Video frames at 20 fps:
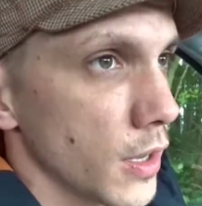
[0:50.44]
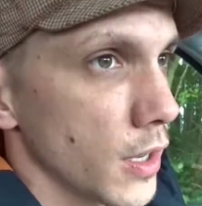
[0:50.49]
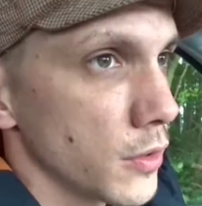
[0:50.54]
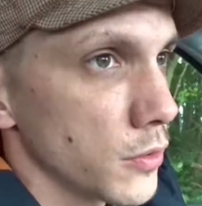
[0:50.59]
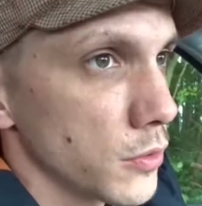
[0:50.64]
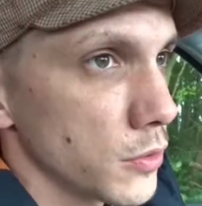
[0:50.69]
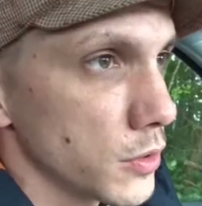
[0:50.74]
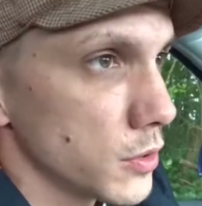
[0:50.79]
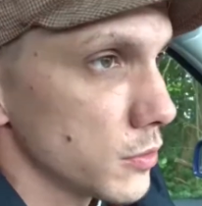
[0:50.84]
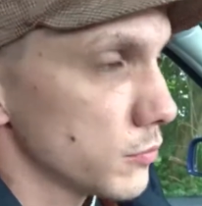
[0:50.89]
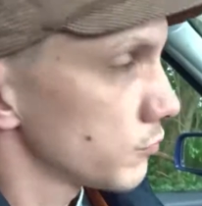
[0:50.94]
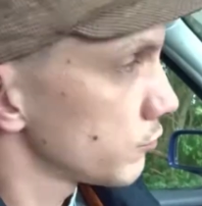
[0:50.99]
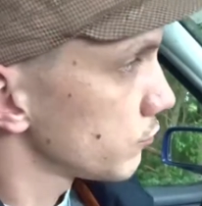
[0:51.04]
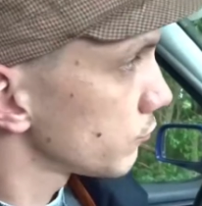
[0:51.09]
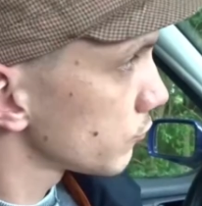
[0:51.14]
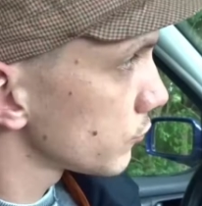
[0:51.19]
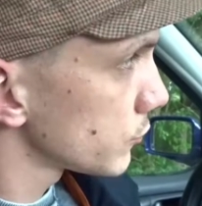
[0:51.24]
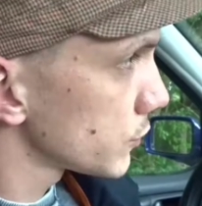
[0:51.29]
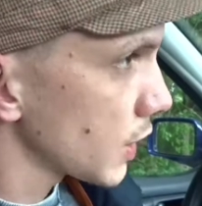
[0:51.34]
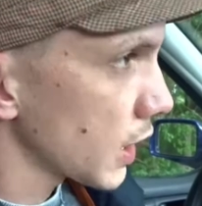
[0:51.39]
Also
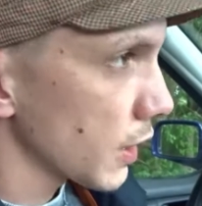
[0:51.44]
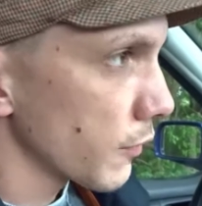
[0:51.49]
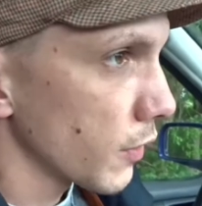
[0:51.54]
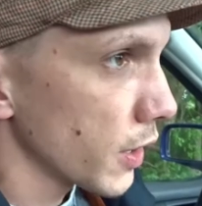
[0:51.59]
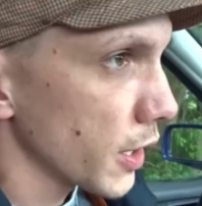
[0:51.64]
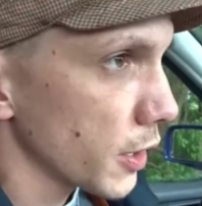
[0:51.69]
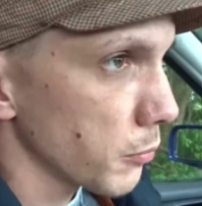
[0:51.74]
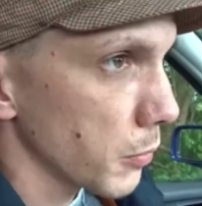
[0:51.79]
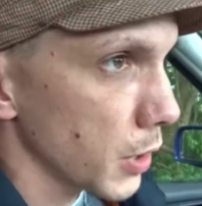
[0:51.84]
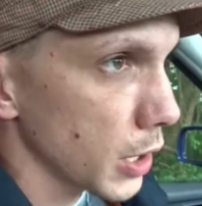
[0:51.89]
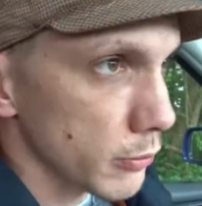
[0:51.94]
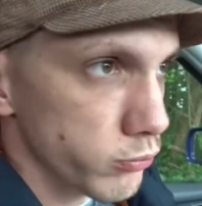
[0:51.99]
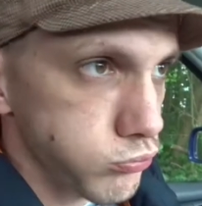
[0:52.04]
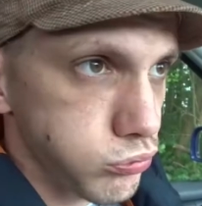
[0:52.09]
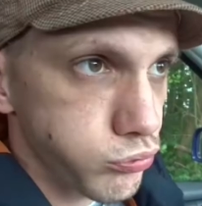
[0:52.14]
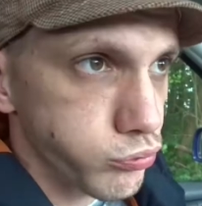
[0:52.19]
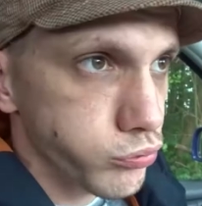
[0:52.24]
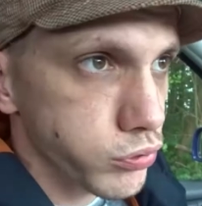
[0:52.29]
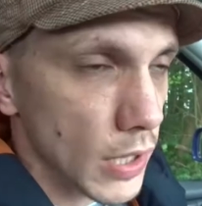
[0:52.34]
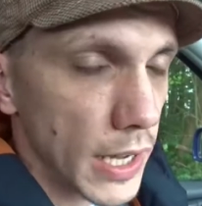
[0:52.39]
sagen wir jetzt mal
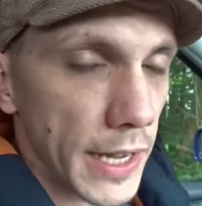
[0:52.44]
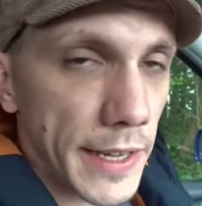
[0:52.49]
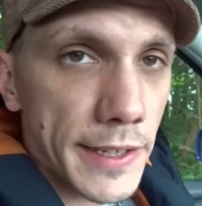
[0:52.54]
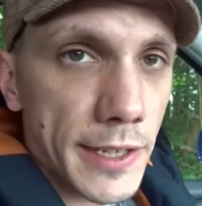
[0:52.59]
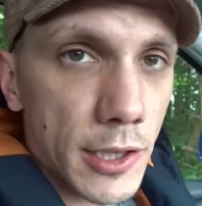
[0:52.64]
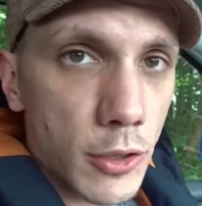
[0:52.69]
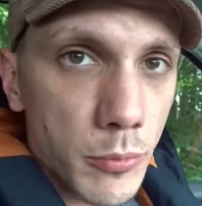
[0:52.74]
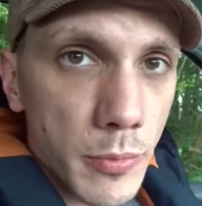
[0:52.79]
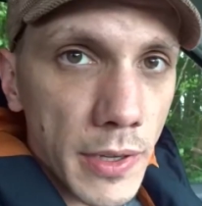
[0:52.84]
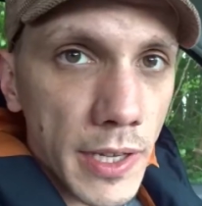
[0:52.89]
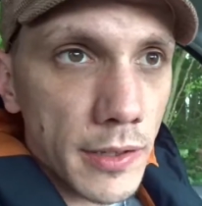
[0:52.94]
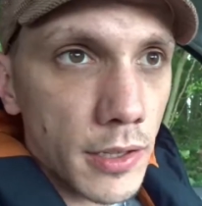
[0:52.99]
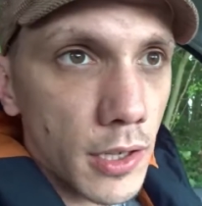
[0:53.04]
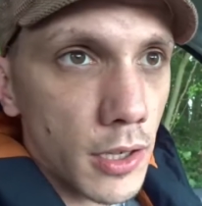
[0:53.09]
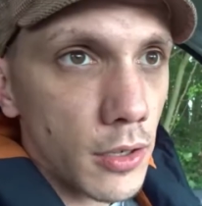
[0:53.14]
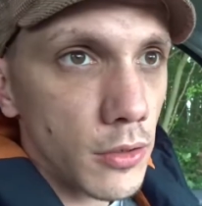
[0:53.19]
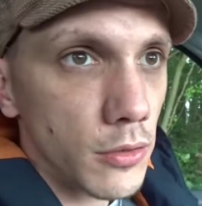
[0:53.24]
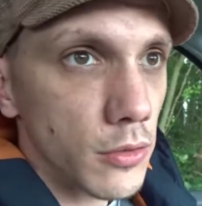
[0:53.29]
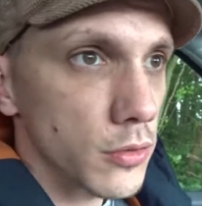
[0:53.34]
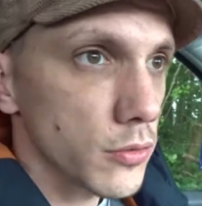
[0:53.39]
ein
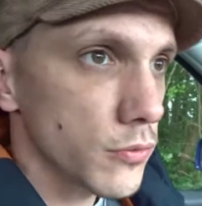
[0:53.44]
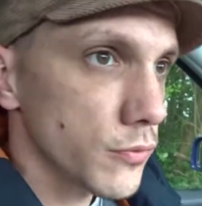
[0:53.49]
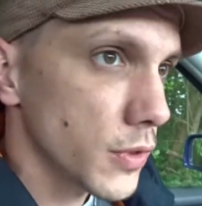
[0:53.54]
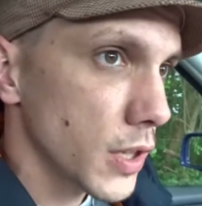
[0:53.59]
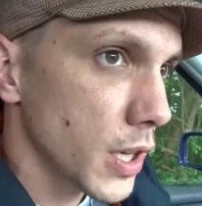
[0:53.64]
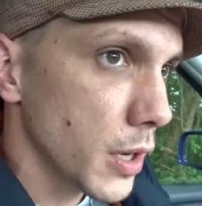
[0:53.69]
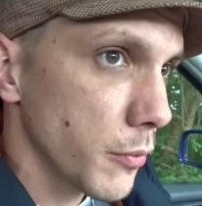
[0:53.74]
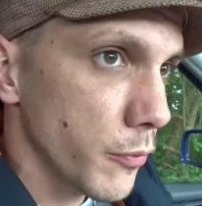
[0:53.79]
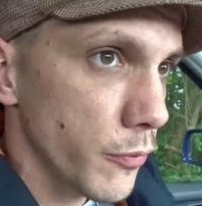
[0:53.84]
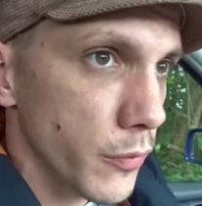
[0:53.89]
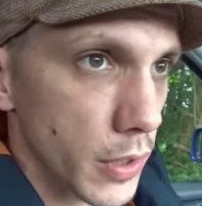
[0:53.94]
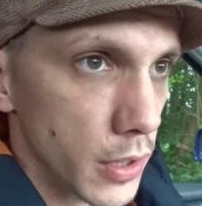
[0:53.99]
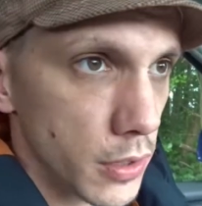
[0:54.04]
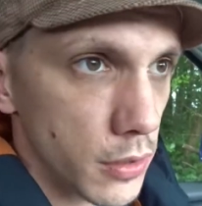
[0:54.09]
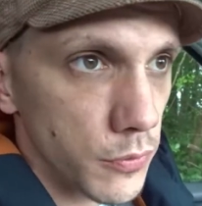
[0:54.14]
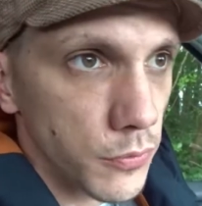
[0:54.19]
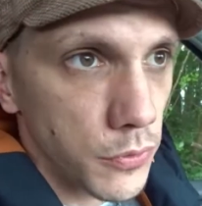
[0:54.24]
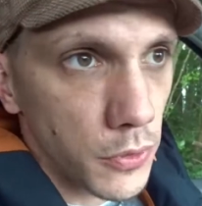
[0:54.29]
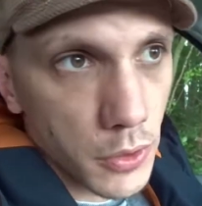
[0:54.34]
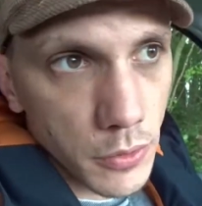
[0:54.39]
Kilometer und wir haben einen
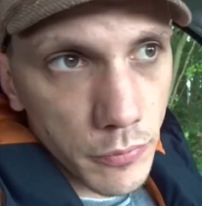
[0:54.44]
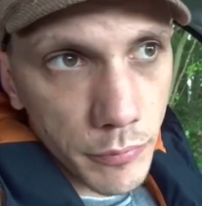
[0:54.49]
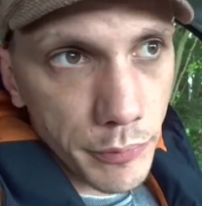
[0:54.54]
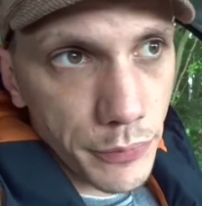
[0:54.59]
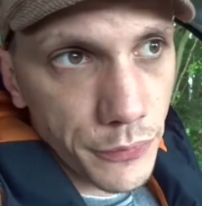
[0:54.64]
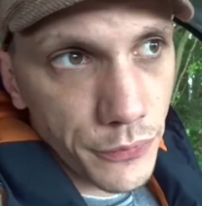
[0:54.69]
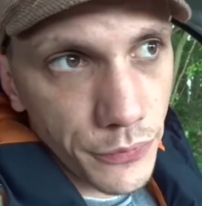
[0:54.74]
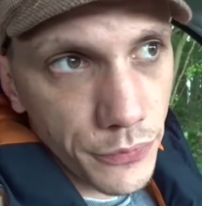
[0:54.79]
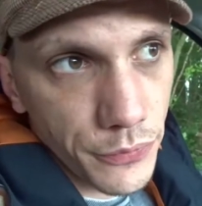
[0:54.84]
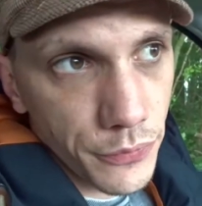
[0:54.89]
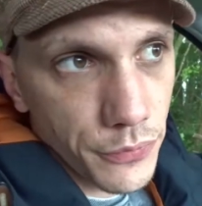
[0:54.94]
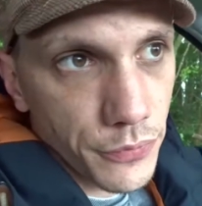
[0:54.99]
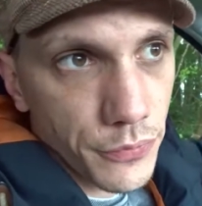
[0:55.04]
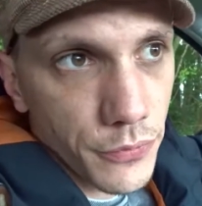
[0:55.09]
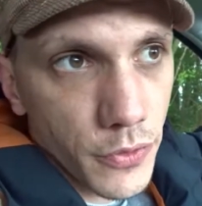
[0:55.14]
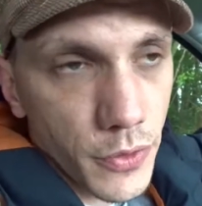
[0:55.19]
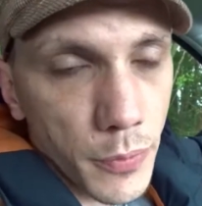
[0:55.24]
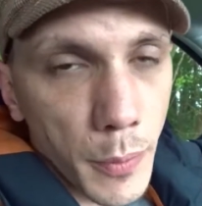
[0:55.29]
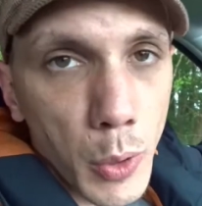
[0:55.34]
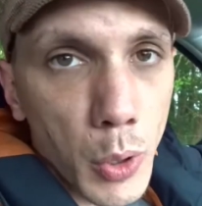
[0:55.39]
Winkel von
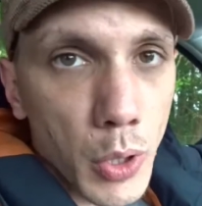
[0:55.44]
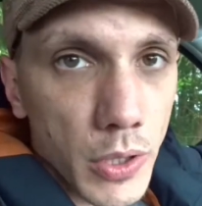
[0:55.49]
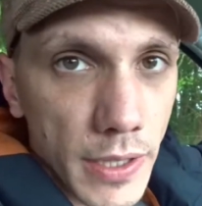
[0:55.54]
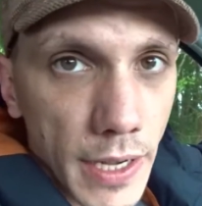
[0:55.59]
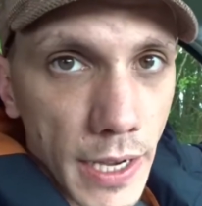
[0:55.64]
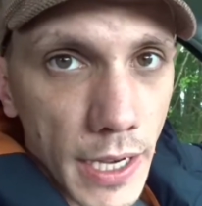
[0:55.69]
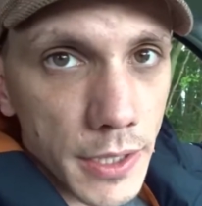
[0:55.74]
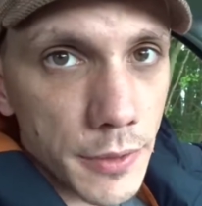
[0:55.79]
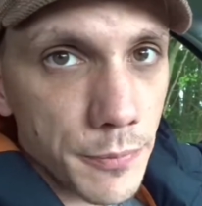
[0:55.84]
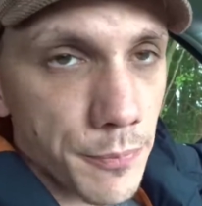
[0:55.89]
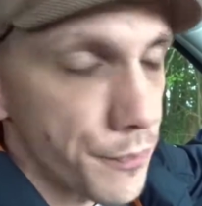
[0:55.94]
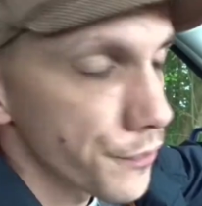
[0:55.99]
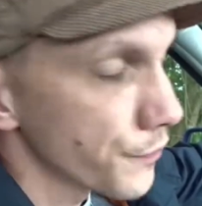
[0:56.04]
200 Grad.